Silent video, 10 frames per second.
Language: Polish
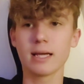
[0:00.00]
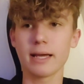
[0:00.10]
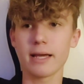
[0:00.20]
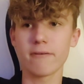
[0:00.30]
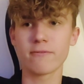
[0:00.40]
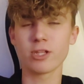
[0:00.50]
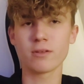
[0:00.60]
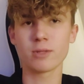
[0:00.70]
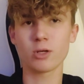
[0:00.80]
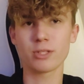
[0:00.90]
E, w
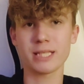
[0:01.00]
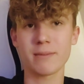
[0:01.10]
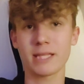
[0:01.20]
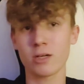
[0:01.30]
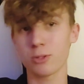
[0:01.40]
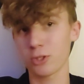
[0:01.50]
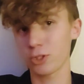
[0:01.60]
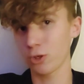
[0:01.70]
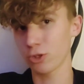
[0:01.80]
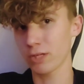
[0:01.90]
nowym roku dostaniemy taką oto
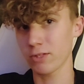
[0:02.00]
książkę,